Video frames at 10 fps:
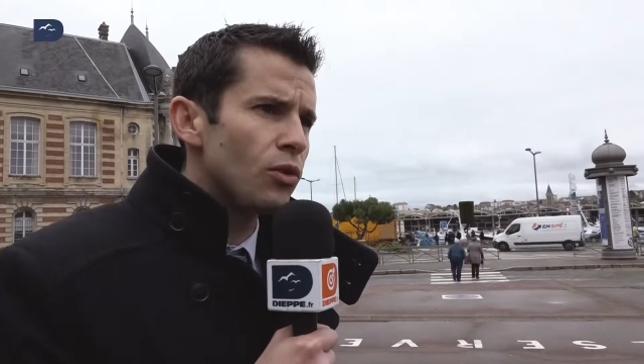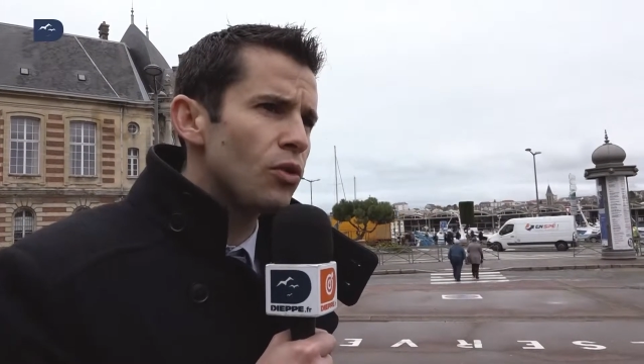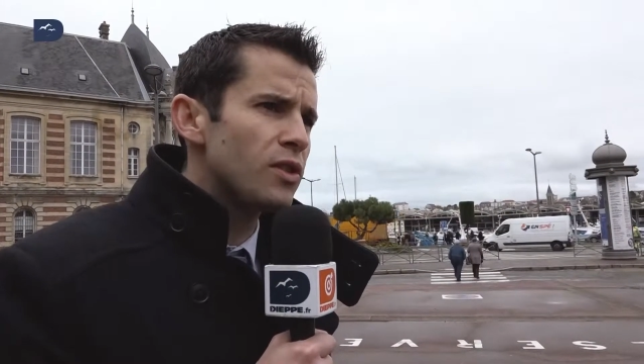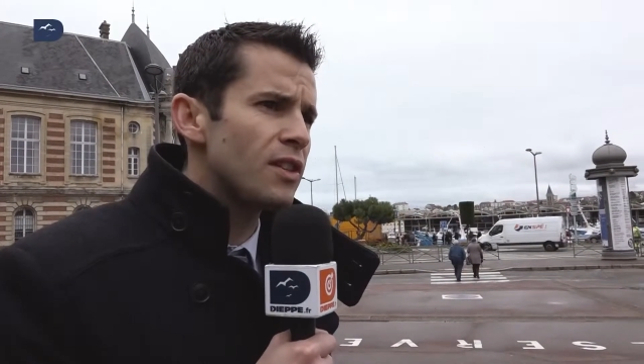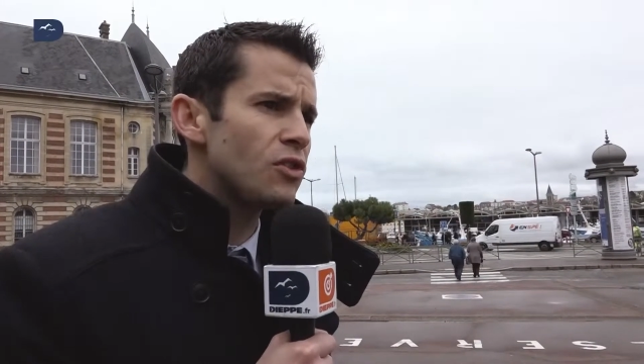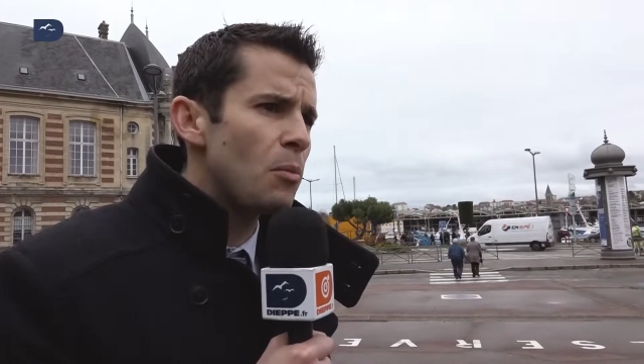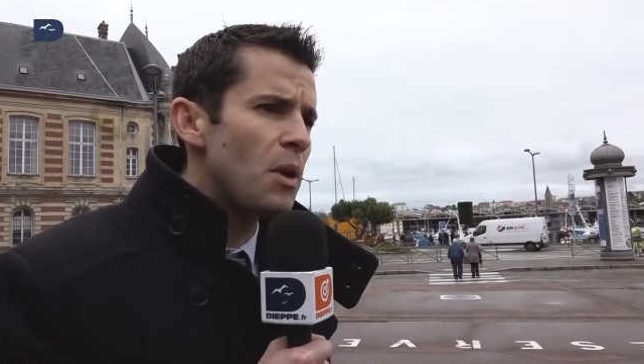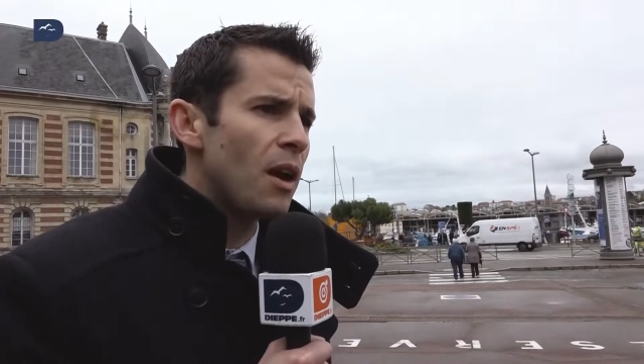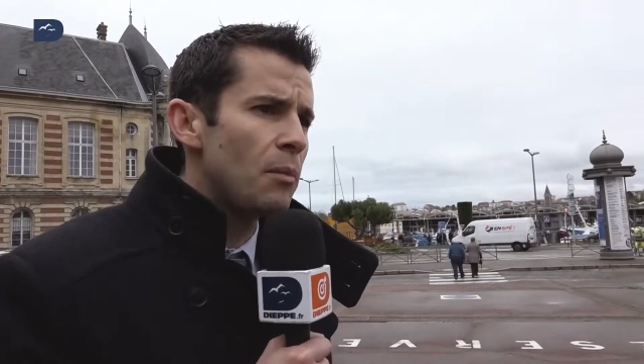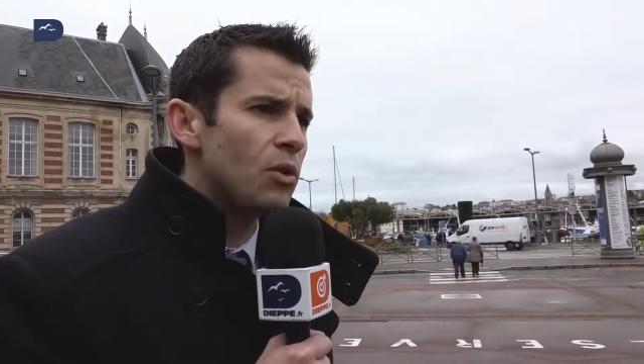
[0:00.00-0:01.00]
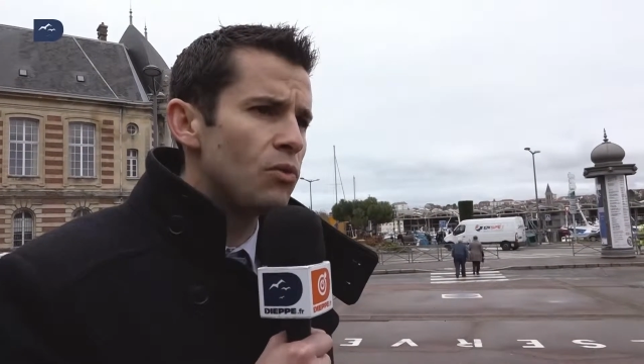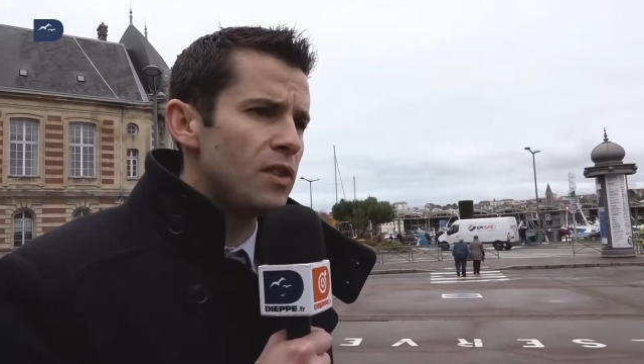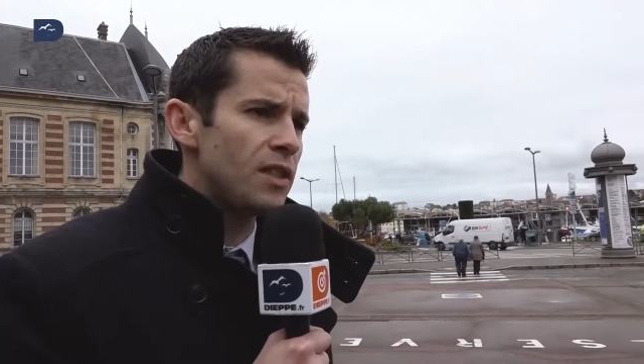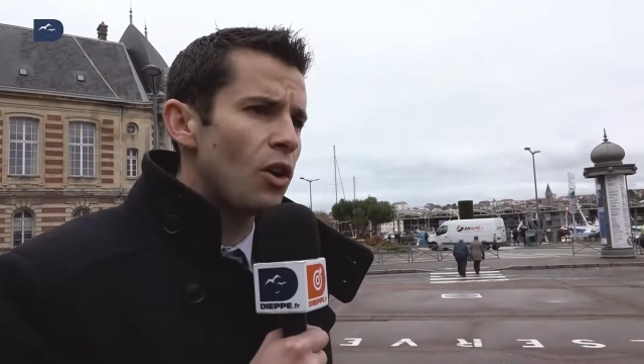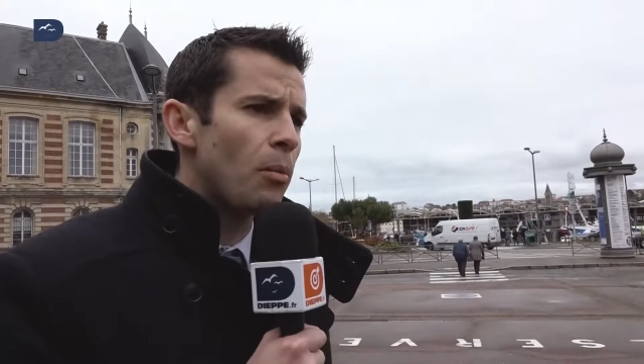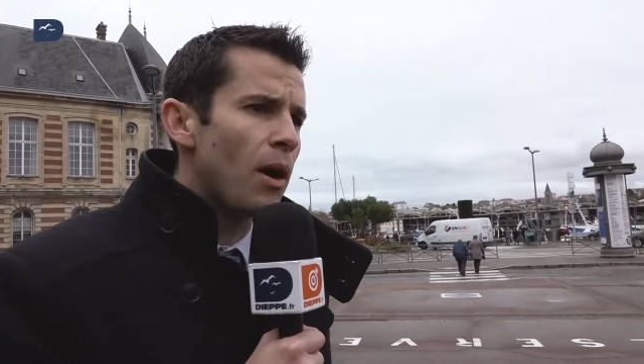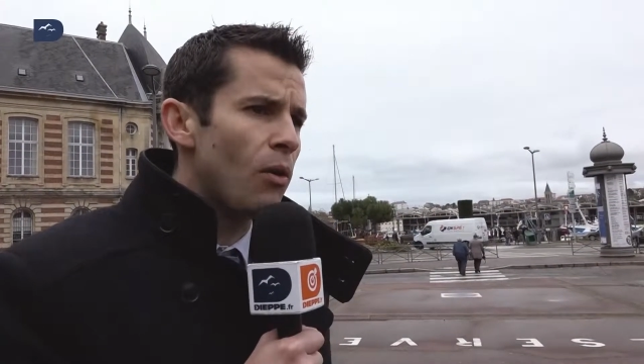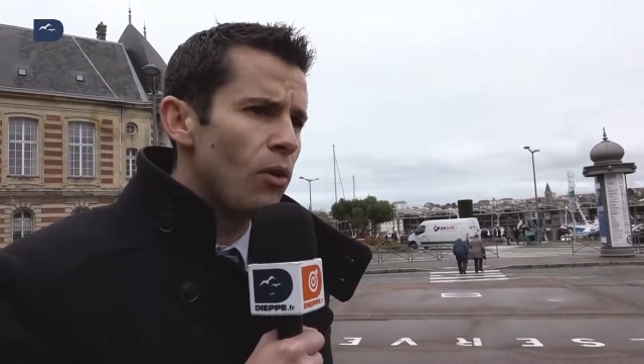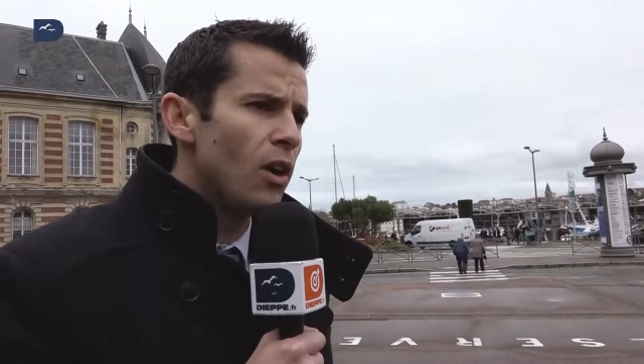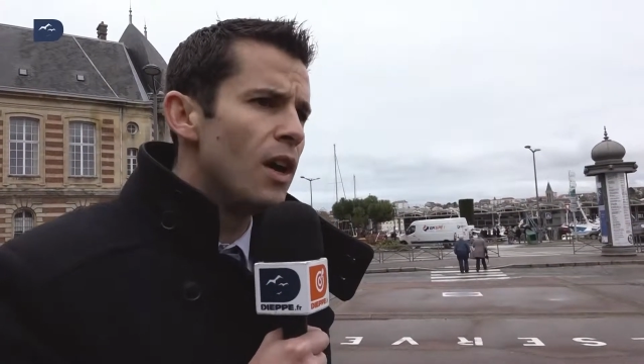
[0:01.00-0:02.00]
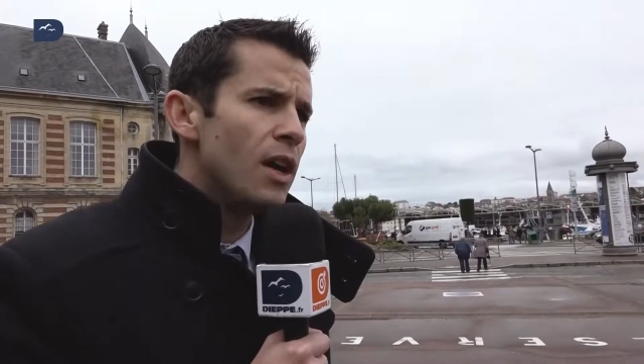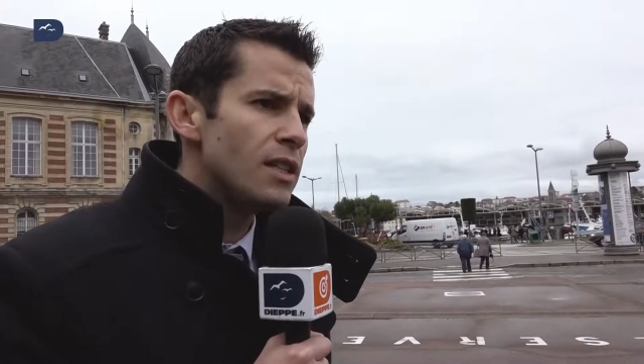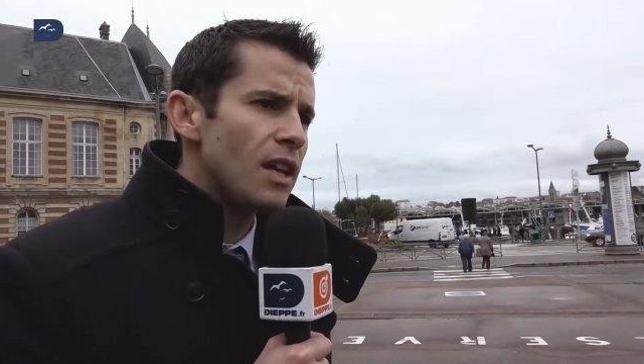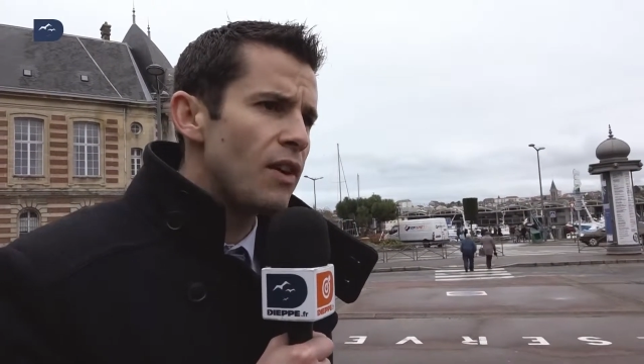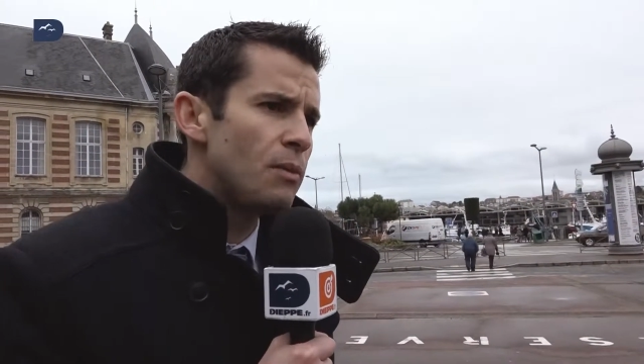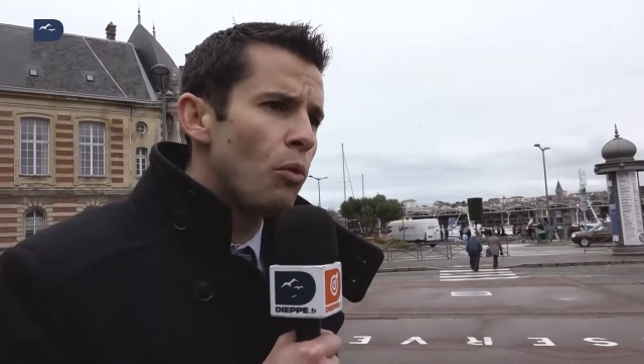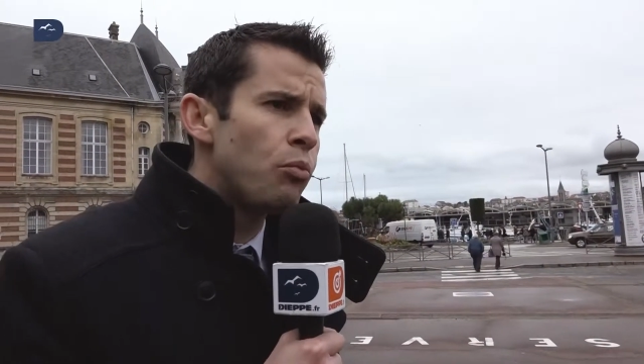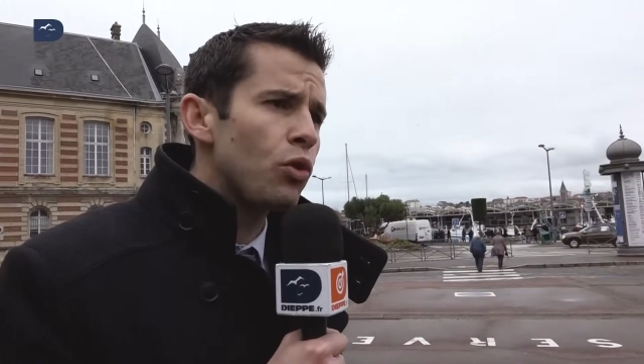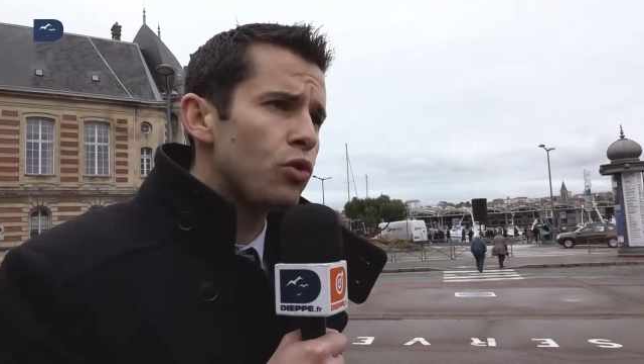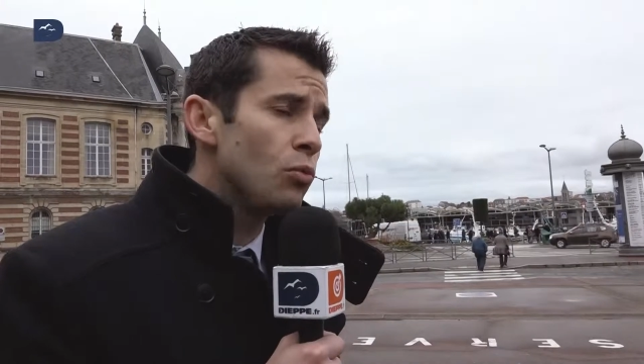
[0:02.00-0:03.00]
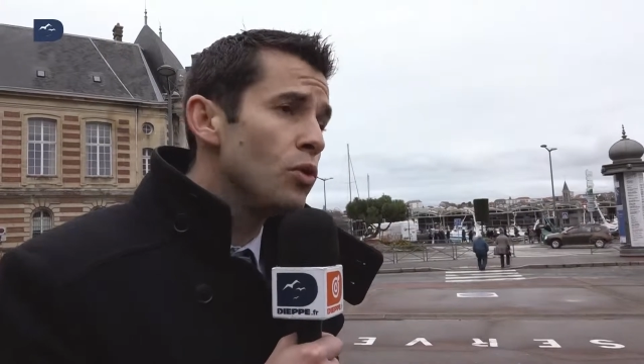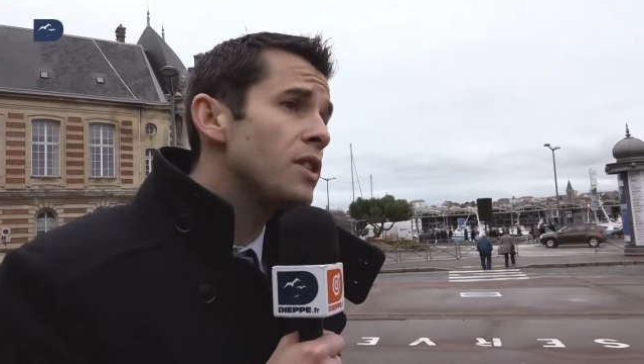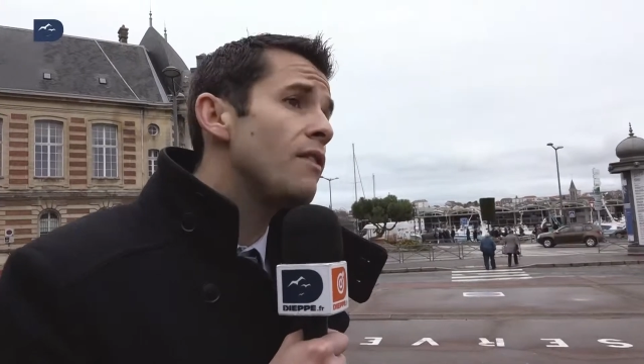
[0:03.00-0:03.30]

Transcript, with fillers: a entre 500 000 et 1 million de visiteurs par an, ça va être bon pour tout le monde,